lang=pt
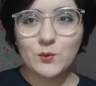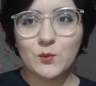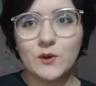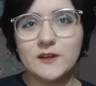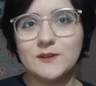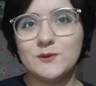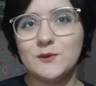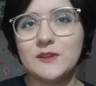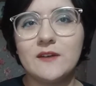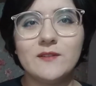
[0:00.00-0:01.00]
quando
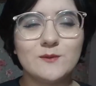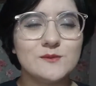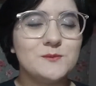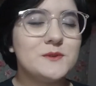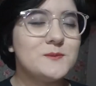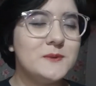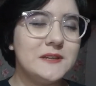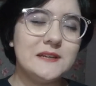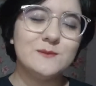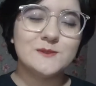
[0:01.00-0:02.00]
eu tava com os meus
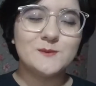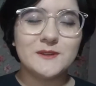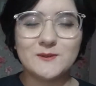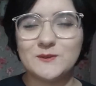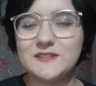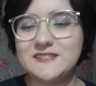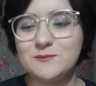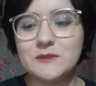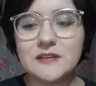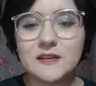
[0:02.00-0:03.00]
primos uma noite
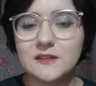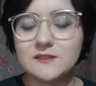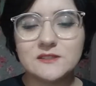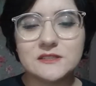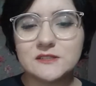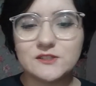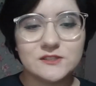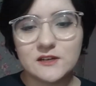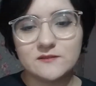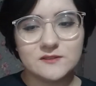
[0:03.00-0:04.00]
brincando, assim, a gente
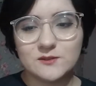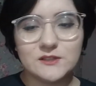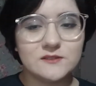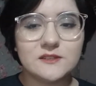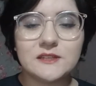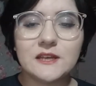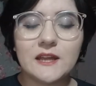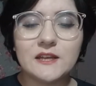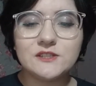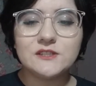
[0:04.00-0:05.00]
tava olhando na
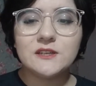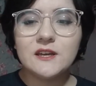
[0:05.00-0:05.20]
internet.